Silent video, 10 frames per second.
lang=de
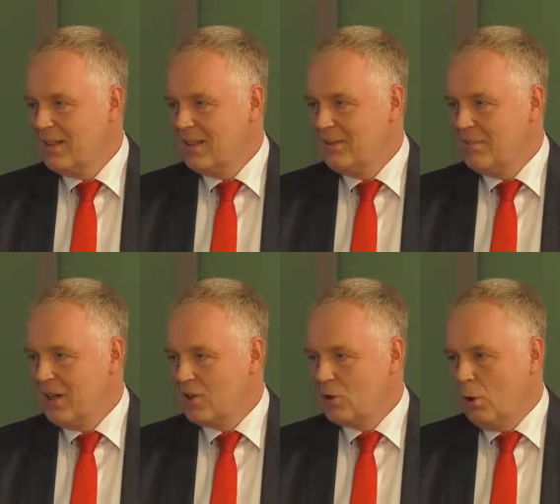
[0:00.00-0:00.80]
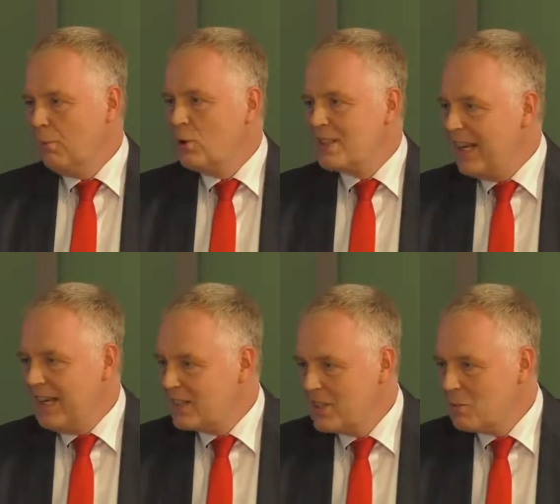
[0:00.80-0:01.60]
Ähm, also obwohl es
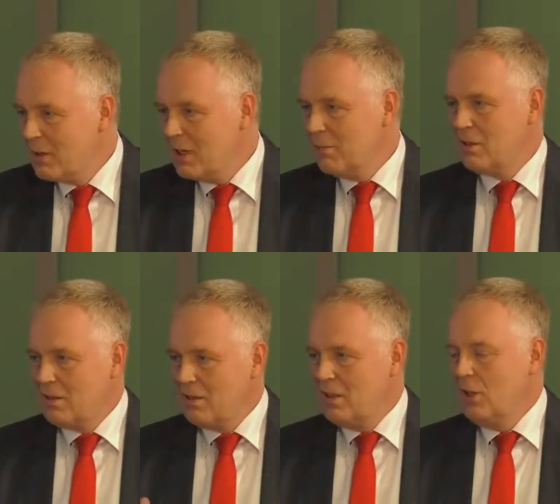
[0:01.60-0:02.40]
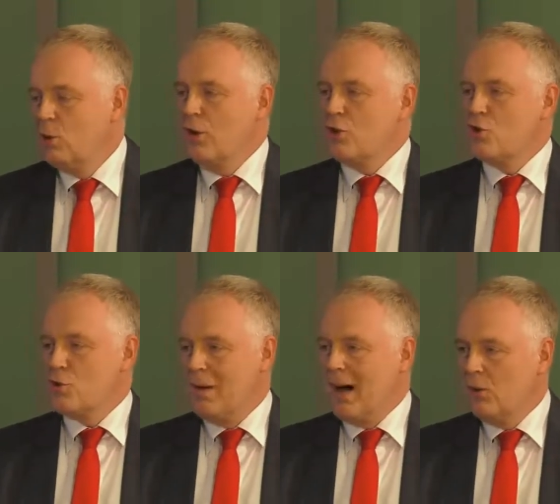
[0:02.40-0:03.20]
keinen Zins mehr gibt, ja. die Deutschen
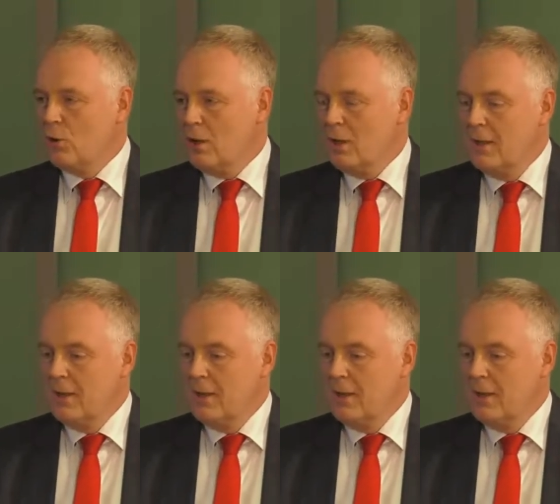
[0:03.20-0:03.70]
sparen noch.